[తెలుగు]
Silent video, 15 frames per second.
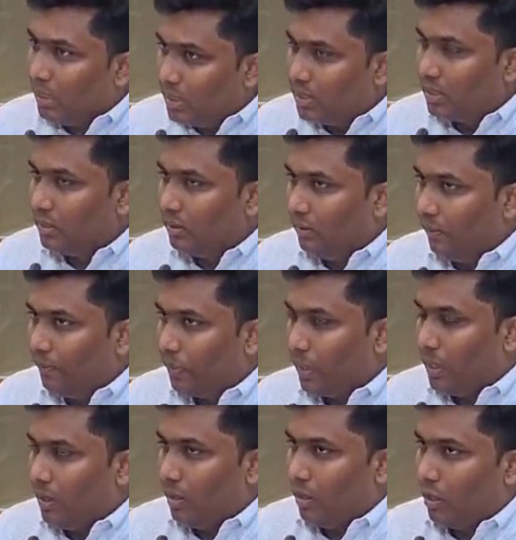మిల్స్
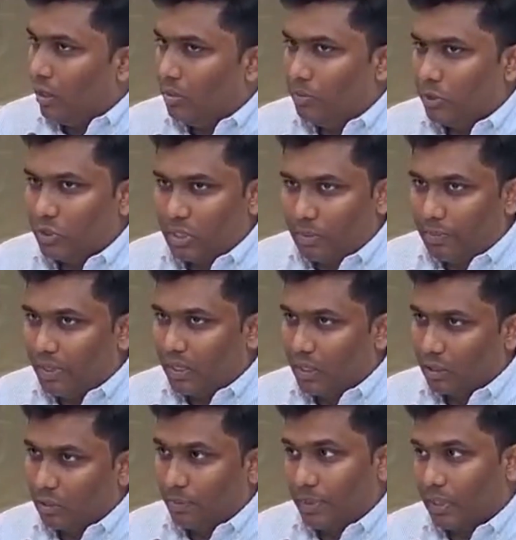ఆల్మోస్ట్ డెబ్బై
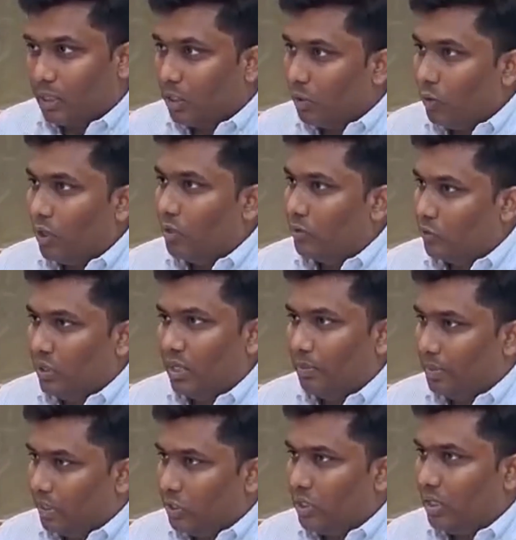దాకా పెద్ద గోడౌన్స్
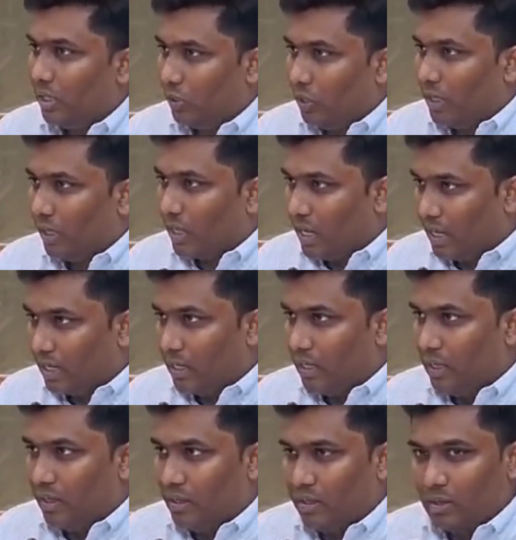ఉన్నాయి మన జిల్లాలో అంటే
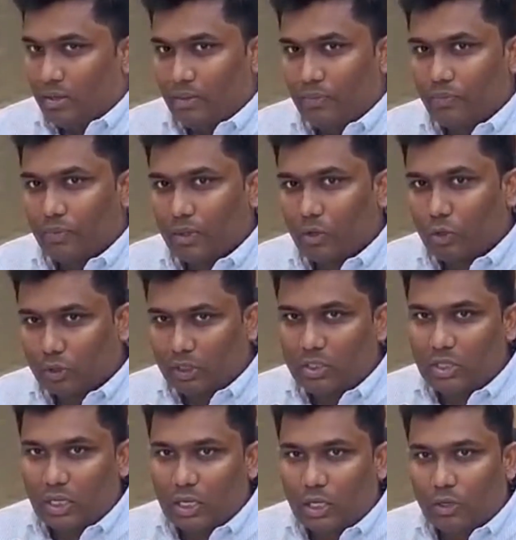కాకినాడ కొత్త
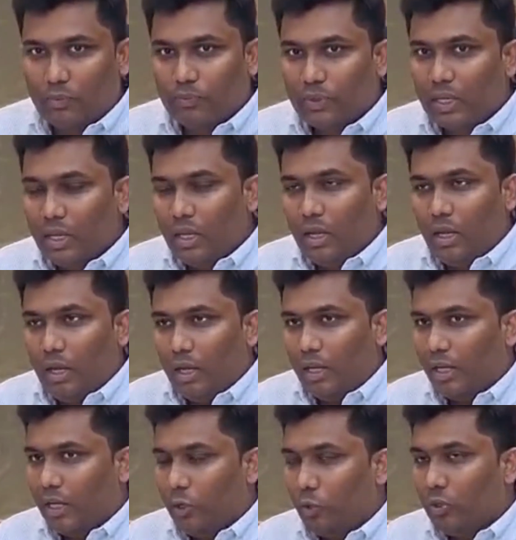జిల్లాలో
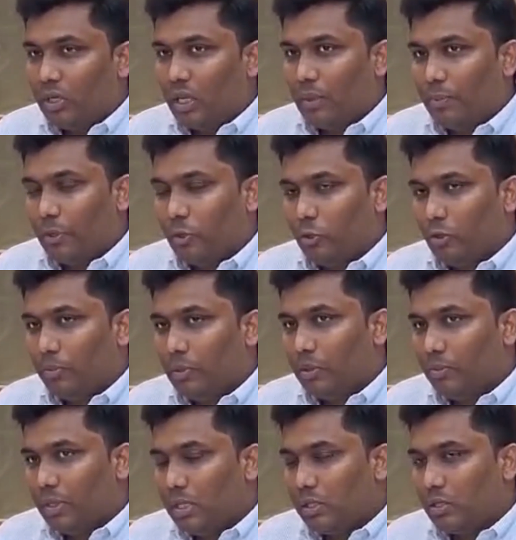ఈ నూట
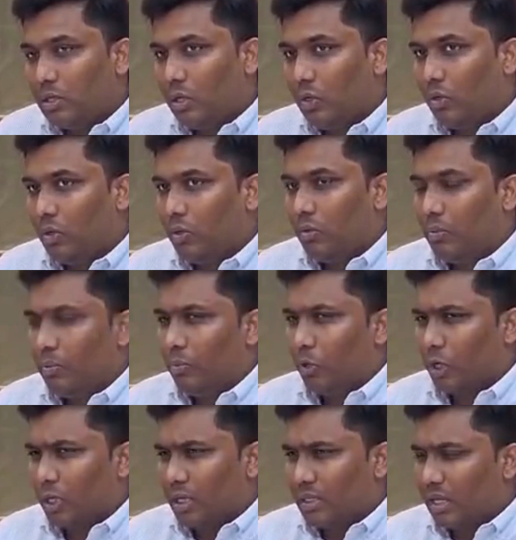పంతొమ్మిది మిల్స్లో
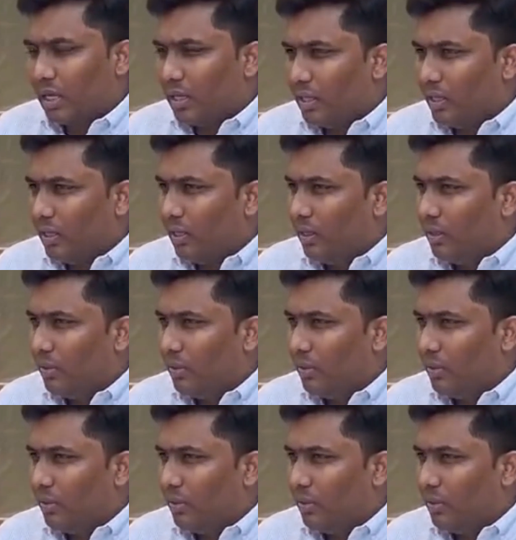మోరాలెస్ అన్ని